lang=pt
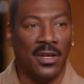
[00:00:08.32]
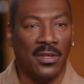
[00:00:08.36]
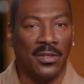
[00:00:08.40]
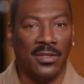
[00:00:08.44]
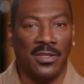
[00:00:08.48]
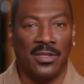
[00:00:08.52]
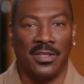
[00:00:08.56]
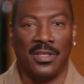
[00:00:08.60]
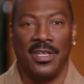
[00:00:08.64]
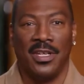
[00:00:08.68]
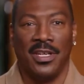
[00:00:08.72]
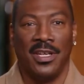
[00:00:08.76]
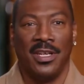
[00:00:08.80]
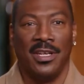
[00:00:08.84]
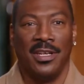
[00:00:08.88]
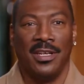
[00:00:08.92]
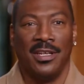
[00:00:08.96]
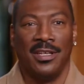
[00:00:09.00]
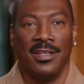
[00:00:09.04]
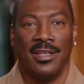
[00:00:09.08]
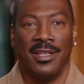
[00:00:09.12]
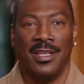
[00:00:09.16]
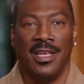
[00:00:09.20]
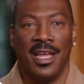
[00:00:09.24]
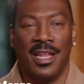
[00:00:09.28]
Ed
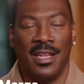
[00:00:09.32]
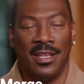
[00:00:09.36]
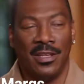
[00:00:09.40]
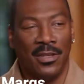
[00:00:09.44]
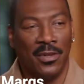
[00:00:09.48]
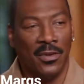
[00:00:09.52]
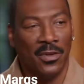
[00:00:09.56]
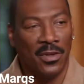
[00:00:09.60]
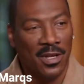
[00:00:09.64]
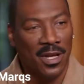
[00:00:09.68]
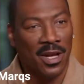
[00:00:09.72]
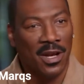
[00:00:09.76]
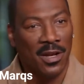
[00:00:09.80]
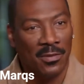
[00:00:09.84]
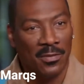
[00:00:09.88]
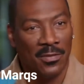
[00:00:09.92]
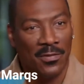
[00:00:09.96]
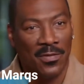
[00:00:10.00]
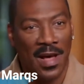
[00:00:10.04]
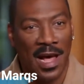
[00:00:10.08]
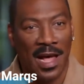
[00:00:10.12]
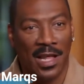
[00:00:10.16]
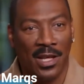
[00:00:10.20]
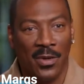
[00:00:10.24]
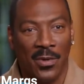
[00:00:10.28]
Murphy. Eu sou Sérgio
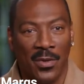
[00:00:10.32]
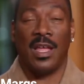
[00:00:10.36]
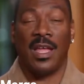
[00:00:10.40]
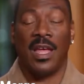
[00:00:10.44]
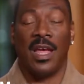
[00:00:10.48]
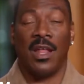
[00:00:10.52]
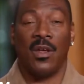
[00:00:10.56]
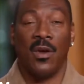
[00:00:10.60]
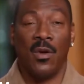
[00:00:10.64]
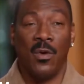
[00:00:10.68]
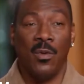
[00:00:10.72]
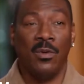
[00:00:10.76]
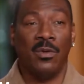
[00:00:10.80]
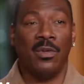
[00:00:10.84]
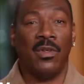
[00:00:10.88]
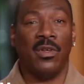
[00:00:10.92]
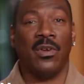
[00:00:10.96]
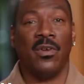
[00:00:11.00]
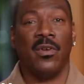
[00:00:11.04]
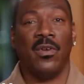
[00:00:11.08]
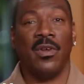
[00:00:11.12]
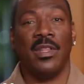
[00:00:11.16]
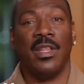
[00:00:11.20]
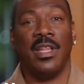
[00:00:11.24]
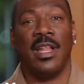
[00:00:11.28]
Luiz Marques
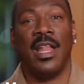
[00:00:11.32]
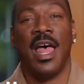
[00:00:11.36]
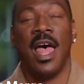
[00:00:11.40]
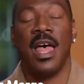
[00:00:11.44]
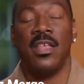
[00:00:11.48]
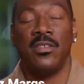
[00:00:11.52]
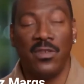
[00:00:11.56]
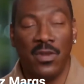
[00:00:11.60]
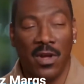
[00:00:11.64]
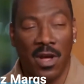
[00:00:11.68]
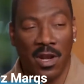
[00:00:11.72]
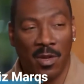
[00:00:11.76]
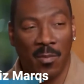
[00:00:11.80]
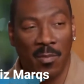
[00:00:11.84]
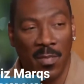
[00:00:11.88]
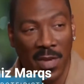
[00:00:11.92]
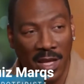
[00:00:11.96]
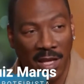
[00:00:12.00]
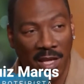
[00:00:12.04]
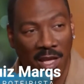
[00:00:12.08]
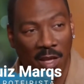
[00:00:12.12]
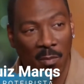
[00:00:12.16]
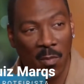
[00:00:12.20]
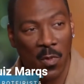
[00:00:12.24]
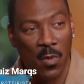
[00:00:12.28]
e esse é o Marquezone
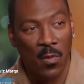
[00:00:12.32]
TV.